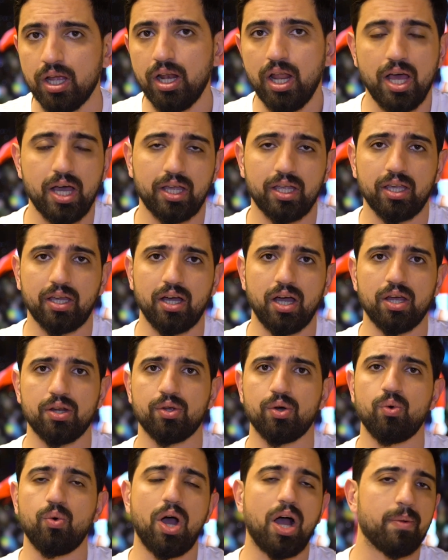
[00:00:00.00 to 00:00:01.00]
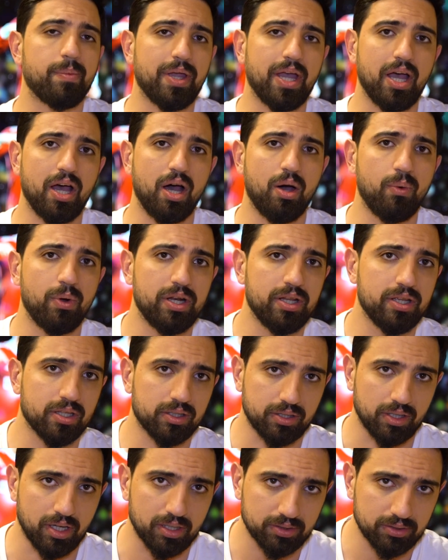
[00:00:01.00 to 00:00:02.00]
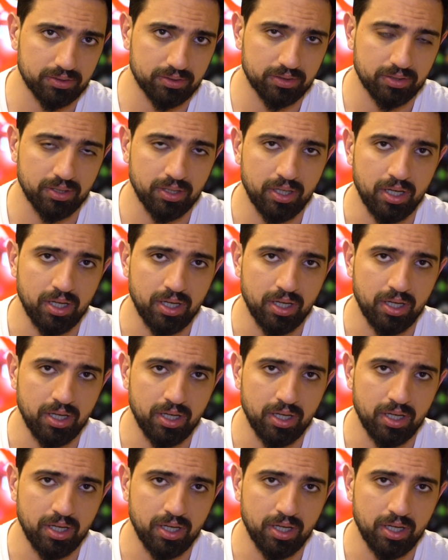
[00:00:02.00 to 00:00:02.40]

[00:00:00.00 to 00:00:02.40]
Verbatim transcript: الحقيقة انه هو عم يحاول يضغط